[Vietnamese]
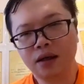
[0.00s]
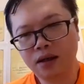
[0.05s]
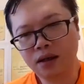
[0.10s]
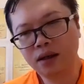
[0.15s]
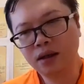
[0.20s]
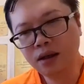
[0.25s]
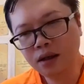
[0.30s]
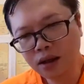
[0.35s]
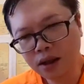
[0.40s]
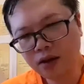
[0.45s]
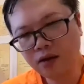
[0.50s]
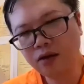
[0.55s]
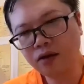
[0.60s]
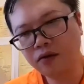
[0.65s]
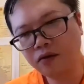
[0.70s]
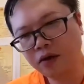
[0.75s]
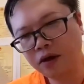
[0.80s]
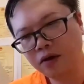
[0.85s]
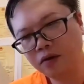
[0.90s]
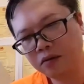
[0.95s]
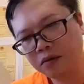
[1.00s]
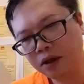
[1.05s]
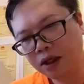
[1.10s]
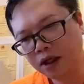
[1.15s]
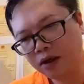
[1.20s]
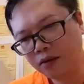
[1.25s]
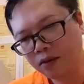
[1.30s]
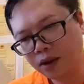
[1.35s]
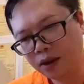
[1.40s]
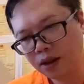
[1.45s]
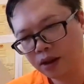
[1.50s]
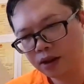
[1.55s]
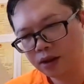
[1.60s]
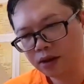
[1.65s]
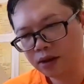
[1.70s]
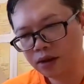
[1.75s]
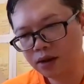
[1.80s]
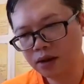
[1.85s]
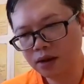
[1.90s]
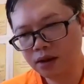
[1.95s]
hơn nhau là phải động não bạn ạ
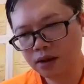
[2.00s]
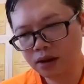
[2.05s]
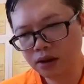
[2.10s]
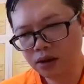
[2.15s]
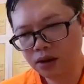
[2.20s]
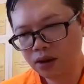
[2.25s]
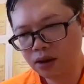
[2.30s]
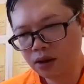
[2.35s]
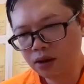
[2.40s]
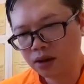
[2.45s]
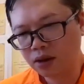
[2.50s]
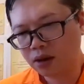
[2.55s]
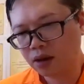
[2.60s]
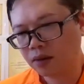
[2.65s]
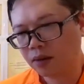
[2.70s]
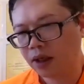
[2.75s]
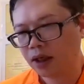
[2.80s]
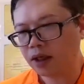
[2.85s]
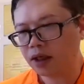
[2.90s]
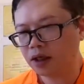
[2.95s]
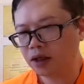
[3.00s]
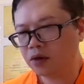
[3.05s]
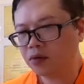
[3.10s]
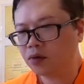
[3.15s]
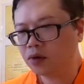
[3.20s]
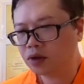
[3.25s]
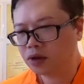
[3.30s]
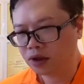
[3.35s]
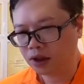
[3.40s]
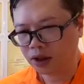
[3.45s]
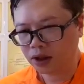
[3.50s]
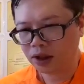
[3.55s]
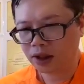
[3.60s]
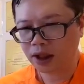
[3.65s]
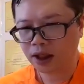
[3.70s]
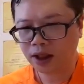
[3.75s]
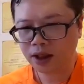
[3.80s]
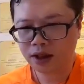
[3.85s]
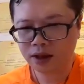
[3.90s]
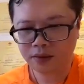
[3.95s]
cứ các bạn lấy cuốn sách
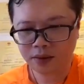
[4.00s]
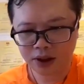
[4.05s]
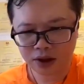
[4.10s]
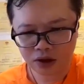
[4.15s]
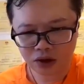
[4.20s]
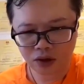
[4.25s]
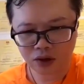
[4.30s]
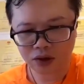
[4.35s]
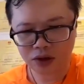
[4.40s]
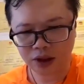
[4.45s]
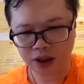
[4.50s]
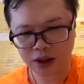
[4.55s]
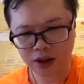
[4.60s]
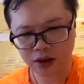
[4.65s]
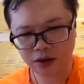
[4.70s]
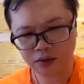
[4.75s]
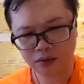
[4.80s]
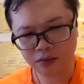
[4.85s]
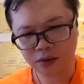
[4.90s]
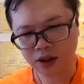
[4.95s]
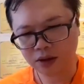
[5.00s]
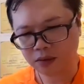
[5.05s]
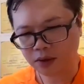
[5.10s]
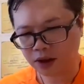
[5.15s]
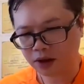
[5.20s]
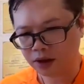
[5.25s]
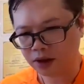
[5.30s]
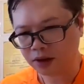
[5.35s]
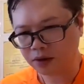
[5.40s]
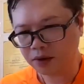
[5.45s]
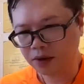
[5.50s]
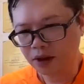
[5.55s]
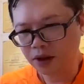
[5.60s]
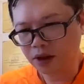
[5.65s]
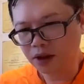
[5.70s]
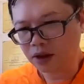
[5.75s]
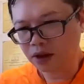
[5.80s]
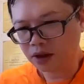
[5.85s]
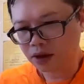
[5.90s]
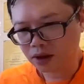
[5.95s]
khác các bạn so sánh không bạn bảo là
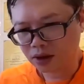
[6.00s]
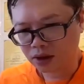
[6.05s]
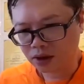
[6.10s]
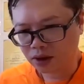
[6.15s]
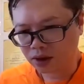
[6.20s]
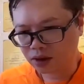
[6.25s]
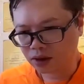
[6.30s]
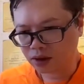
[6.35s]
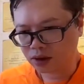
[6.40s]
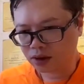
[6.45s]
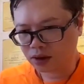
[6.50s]
à,